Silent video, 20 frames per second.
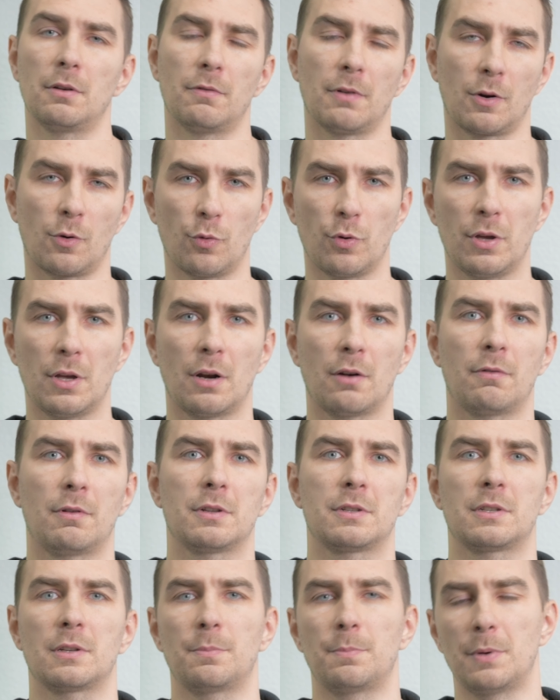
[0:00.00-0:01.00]

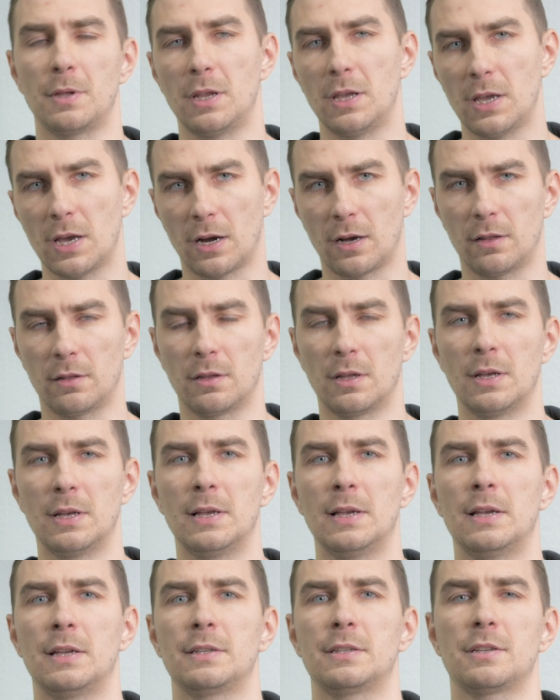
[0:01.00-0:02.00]
эвакуировался, переехал
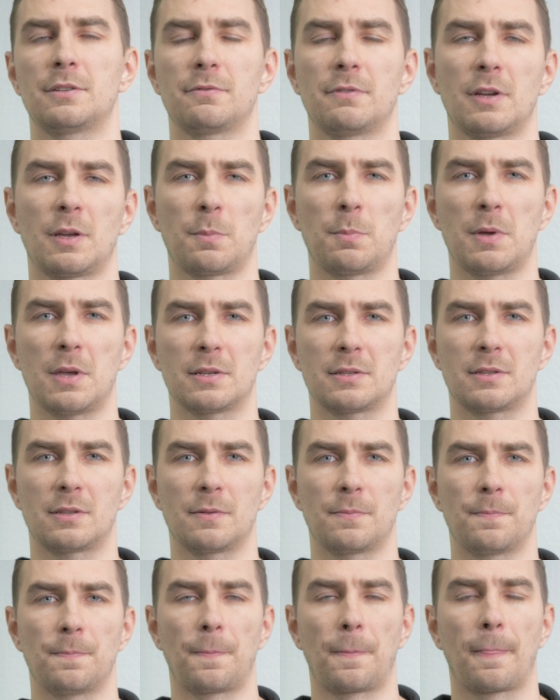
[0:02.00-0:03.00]
со своих мест
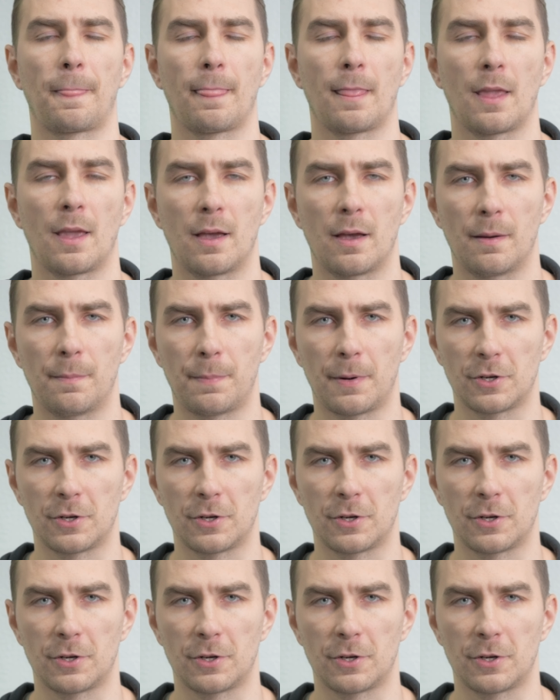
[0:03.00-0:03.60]
э,